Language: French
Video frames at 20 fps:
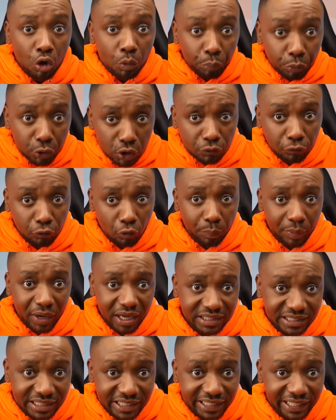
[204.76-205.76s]
Plus vous
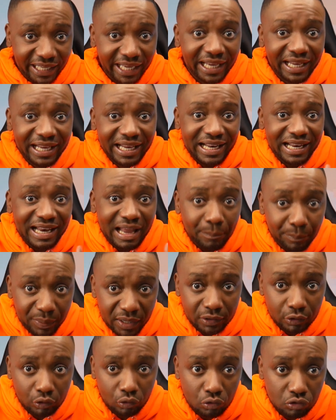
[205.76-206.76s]
pratiquez la
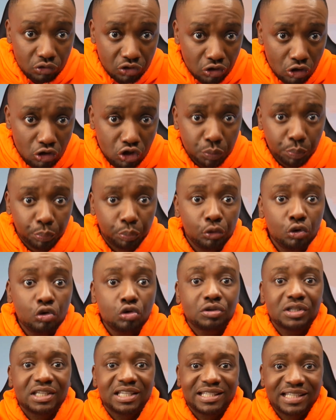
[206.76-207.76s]
pleine conscience,
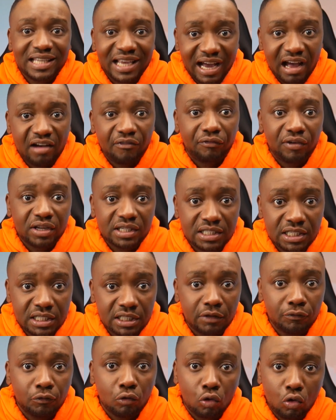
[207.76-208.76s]
plus il sera
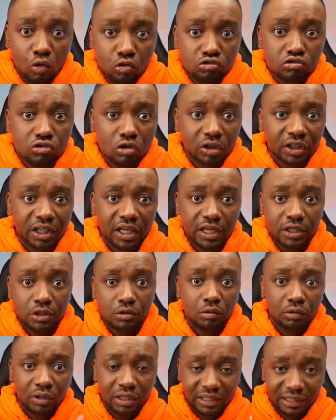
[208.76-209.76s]
facile de vous concentrer
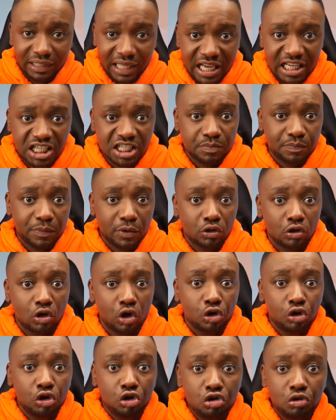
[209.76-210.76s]
sur les tâches
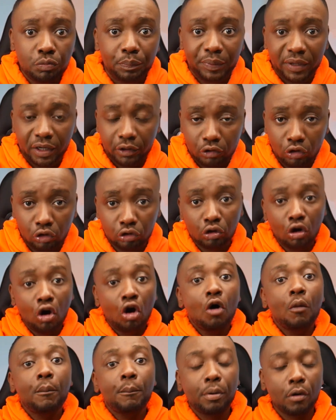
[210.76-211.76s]
pendant une période
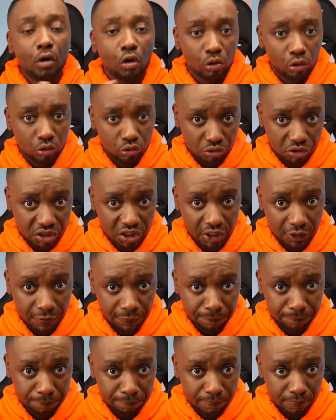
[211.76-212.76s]
prolongée.
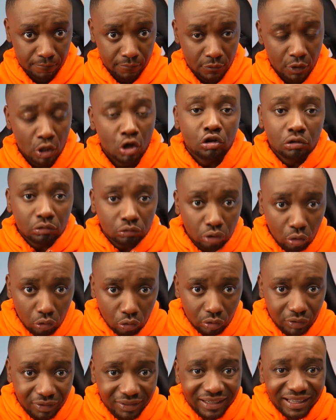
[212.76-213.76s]

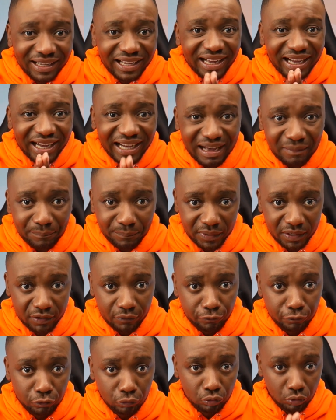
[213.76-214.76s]
Donc,
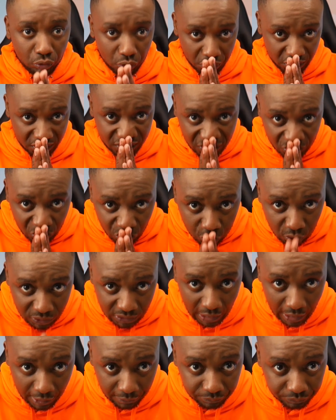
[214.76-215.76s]
rappelez-vous de tout
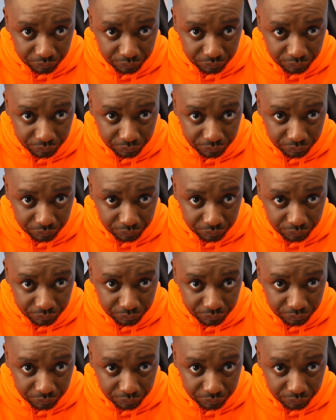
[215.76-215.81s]
ça.